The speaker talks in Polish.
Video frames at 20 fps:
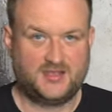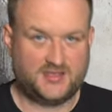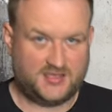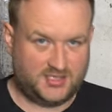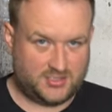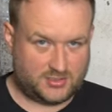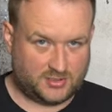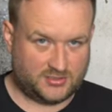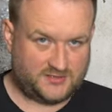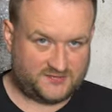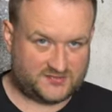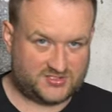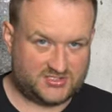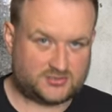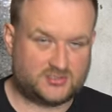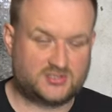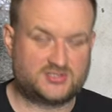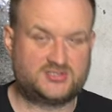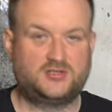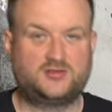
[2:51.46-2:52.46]
I to nie
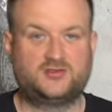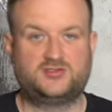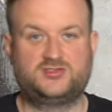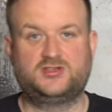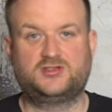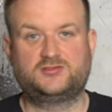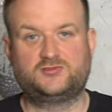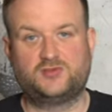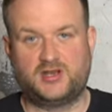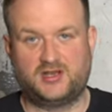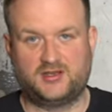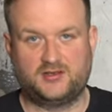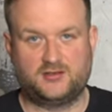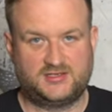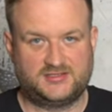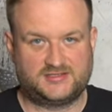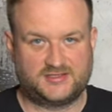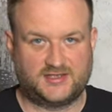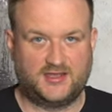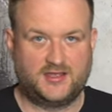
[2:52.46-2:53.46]
wszystko, jeśli chodzi naturalnie o
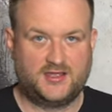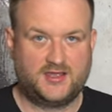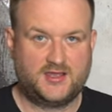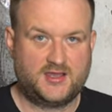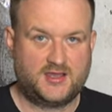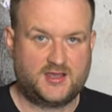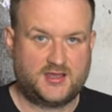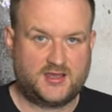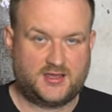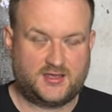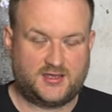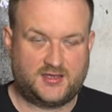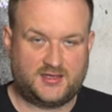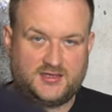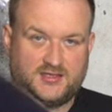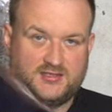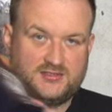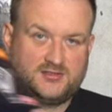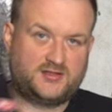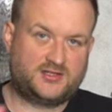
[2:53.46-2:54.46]
LC.
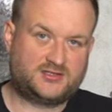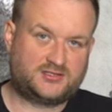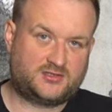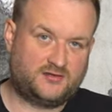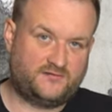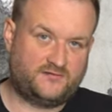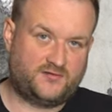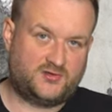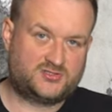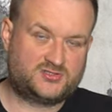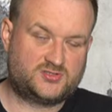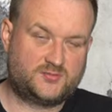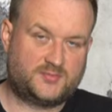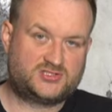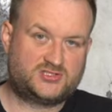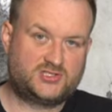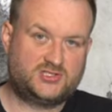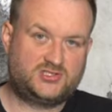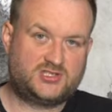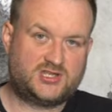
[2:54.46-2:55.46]
E, dodatkowo
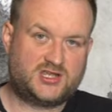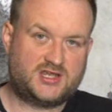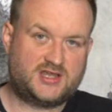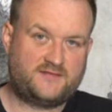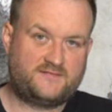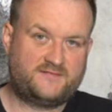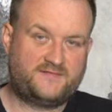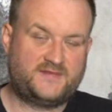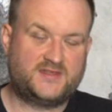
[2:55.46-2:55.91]
zobaczycie w